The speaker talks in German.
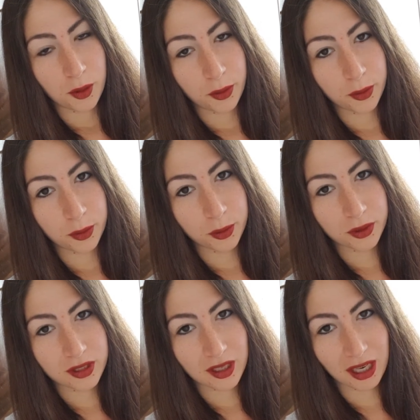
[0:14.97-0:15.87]

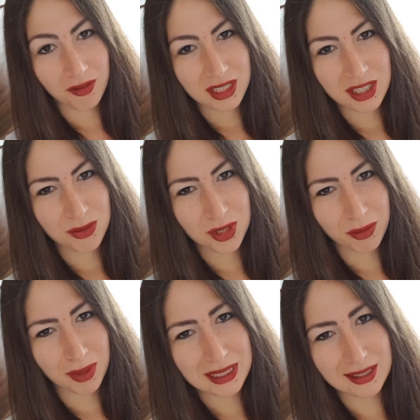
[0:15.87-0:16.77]
Und an was ich mich
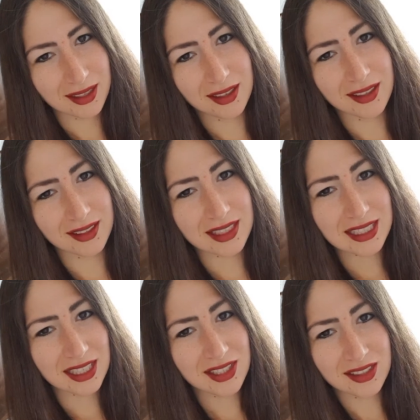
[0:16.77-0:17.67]
am meisten erinnere,
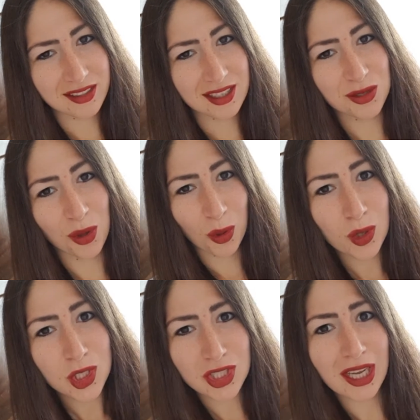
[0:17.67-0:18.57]
ist echt das
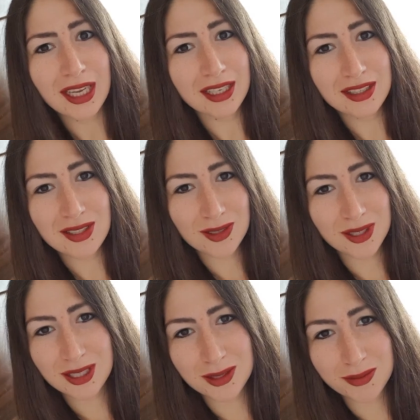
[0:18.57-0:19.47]
Hochsteigen zu
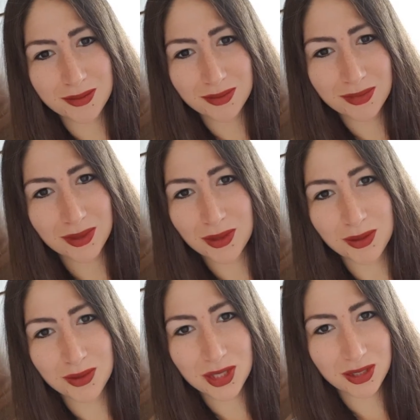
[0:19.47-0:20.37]
diesem
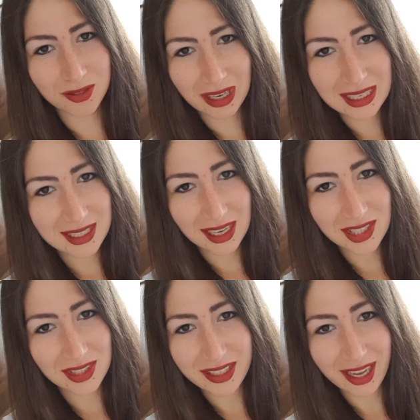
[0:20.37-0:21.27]
komischen
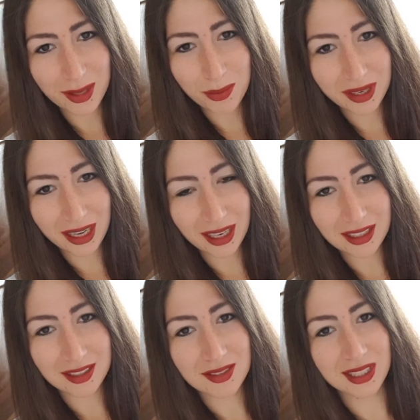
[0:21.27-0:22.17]
Wahrzeichen da in Prag.
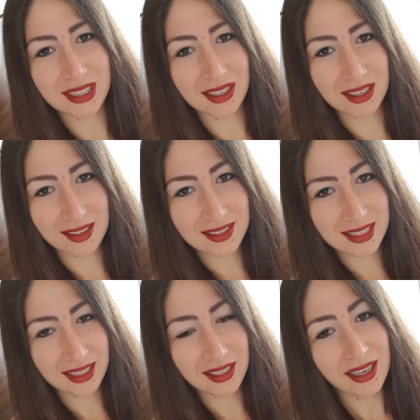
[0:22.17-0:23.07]
Das werdet ihr dann
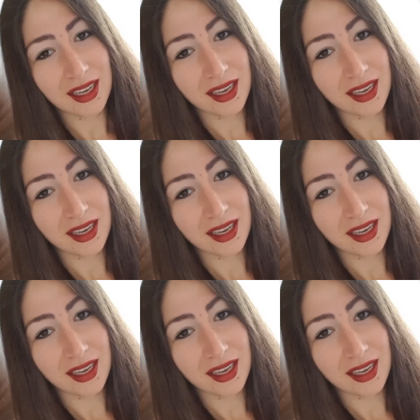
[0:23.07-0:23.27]
sehen.